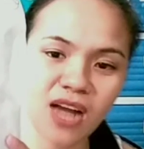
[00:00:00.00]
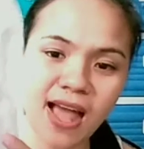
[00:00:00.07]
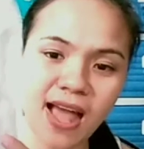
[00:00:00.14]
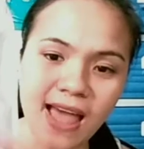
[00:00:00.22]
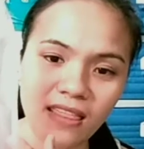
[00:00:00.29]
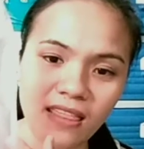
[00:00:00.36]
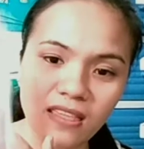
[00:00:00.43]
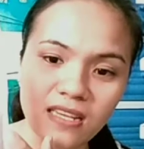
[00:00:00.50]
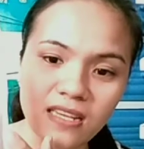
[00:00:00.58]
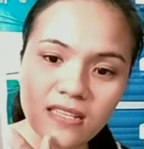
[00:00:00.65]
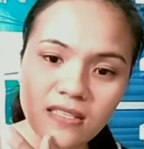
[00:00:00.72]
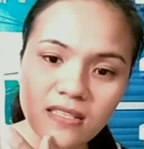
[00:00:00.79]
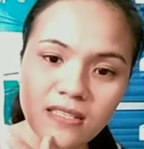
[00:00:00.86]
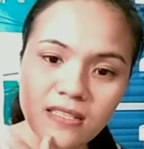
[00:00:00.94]

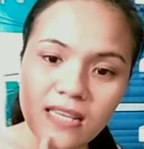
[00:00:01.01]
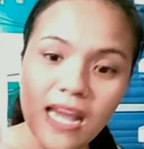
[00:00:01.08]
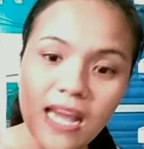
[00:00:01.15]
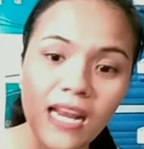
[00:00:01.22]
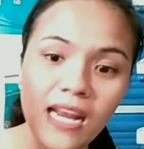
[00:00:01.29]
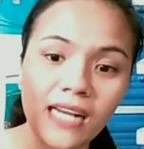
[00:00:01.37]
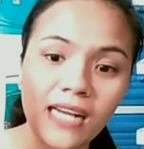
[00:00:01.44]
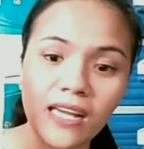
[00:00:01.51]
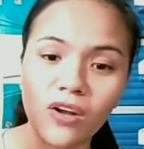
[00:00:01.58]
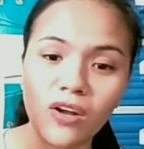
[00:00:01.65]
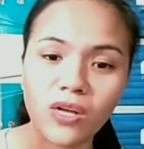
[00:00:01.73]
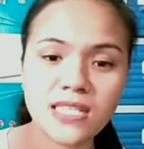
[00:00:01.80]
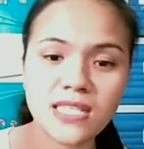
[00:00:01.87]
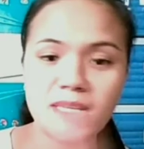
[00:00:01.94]
undies. Yan, lagi ako
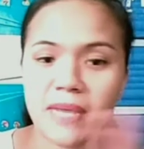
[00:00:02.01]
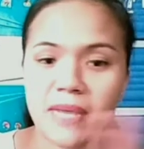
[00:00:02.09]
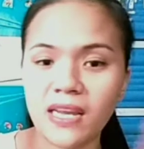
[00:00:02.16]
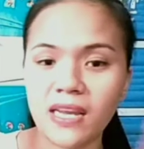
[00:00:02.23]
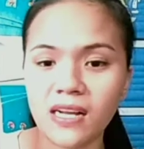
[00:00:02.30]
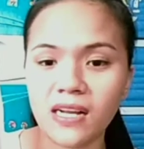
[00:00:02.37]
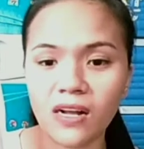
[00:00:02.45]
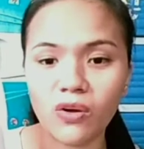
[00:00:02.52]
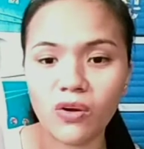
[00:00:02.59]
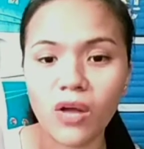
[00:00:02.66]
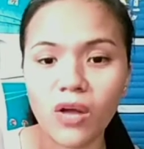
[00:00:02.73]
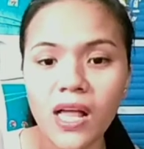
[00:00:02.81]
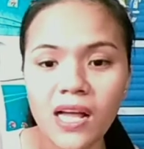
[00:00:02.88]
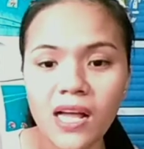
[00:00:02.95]
kasi mahilig akong
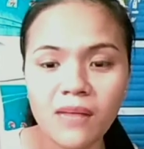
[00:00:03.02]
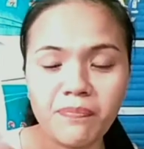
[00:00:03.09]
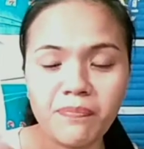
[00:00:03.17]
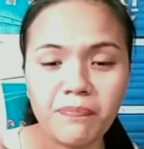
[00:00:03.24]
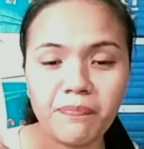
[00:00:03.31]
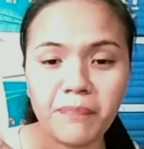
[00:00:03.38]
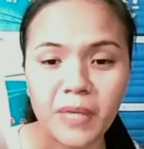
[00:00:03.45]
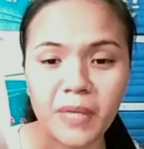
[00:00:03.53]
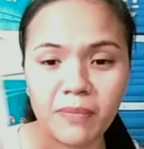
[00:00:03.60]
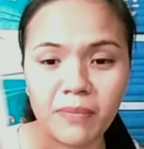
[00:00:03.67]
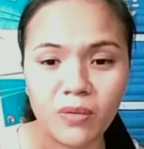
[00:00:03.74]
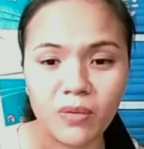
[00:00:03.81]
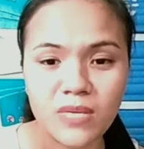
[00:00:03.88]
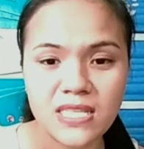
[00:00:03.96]

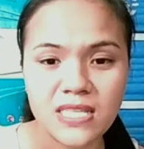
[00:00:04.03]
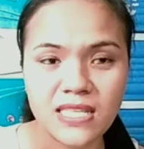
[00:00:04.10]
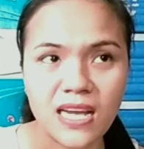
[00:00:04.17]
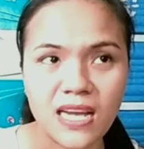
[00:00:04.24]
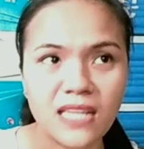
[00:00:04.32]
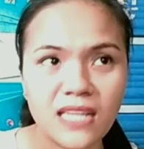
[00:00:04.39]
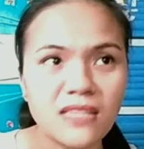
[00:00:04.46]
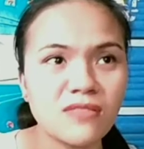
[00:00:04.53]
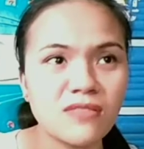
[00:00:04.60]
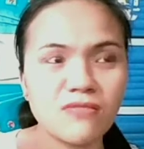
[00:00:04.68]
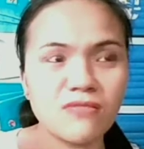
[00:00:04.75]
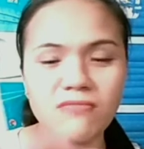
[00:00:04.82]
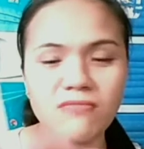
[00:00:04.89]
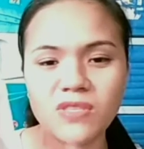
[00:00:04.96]
pagpawisan.
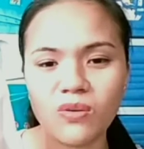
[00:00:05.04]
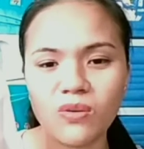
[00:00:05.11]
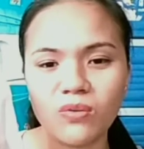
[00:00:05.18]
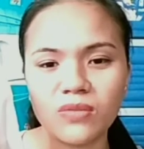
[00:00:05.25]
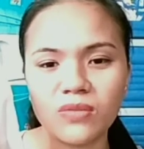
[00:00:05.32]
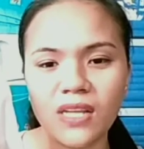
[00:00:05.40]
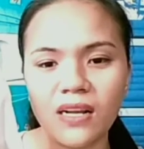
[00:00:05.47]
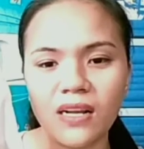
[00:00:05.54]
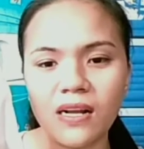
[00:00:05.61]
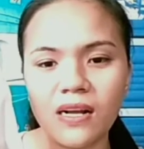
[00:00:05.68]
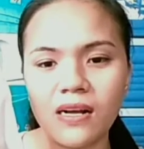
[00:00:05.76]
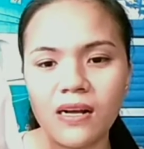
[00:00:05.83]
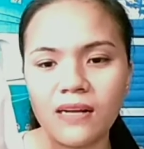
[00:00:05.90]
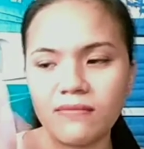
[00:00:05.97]
So,
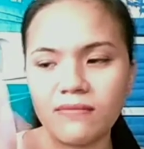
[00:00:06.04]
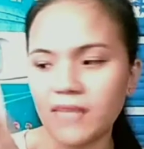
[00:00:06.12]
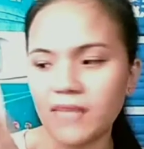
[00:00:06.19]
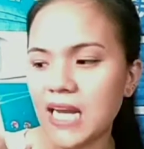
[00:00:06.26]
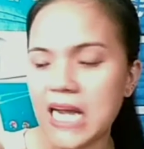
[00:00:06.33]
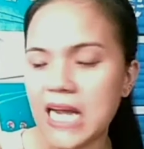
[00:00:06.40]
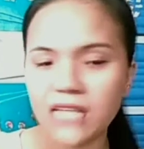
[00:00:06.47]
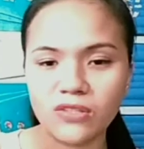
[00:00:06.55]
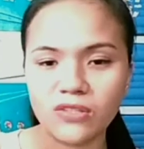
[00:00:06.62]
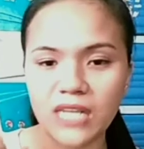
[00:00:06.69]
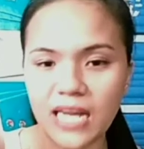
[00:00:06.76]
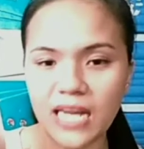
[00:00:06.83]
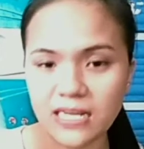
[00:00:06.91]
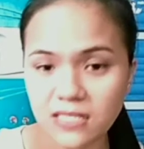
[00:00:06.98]
talagang kailangan ko
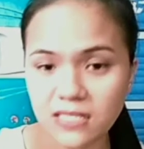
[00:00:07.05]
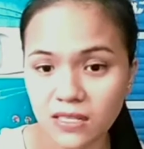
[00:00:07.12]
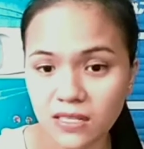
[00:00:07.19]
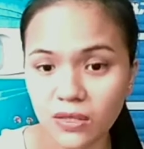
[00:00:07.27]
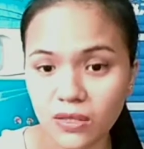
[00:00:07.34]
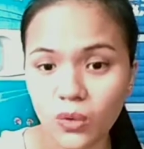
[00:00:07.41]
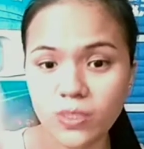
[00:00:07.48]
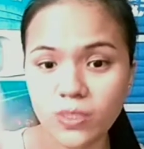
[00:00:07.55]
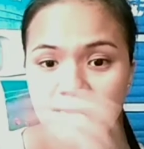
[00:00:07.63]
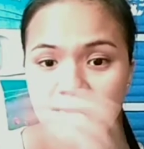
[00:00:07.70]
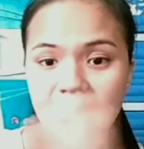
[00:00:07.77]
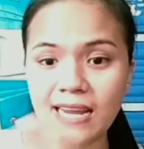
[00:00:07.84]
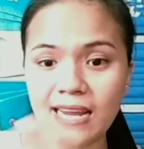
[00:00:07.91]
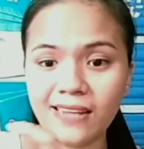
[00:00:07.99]
ng extra clothes
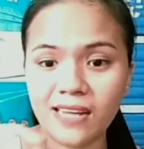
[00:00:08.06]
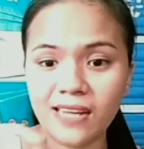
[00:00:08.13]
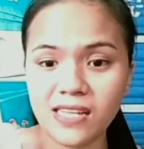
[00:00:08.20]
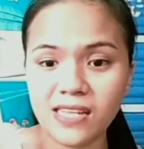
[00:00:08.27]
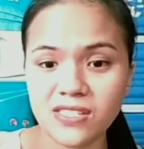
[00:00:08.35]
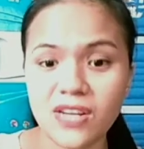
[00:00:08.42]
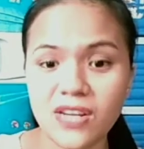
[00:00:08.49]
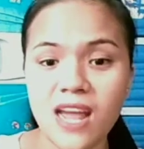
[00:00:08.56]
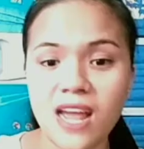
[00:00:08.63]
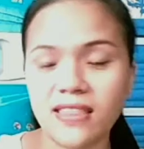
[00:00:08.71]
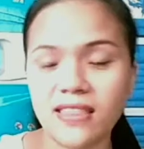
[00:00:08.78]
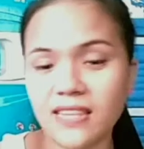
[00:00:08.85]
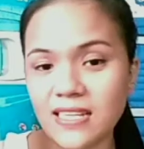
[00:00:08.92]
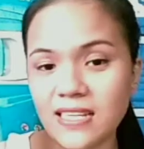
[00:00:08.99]
and extra
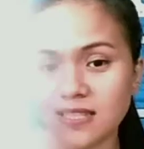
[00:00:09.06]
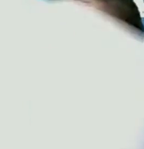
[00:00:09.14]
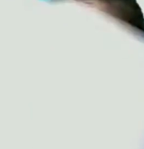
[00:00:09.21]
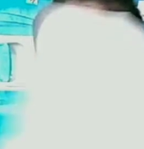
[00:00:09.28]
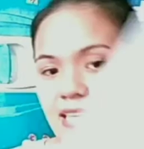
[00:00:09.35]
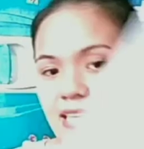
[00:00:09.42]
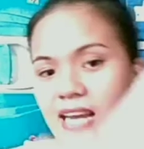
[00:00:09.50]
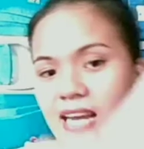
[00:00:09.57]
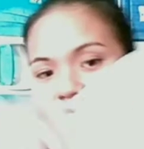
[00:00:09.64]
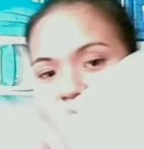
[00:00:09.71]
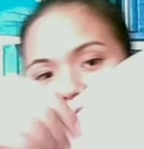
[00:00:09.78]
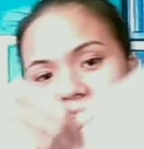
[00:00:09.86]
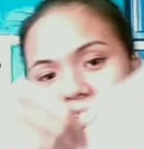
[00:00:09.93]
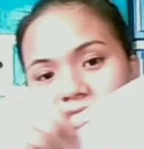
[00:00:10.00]
undies. Yan,
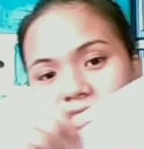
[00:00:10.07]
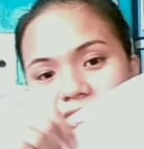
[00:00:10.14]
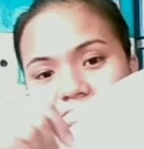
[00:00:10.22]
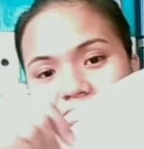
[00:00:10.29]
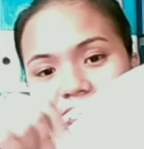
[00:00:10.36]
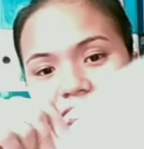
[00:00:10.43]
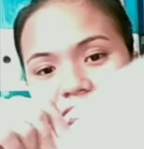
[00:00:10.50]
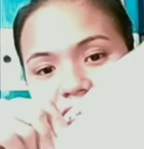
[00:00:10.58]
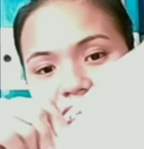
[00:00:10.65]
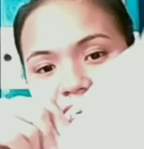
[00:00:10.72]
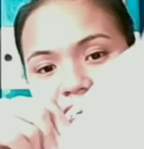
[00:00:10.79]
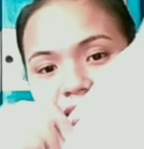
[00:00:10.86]
nakalagay siya sa isip.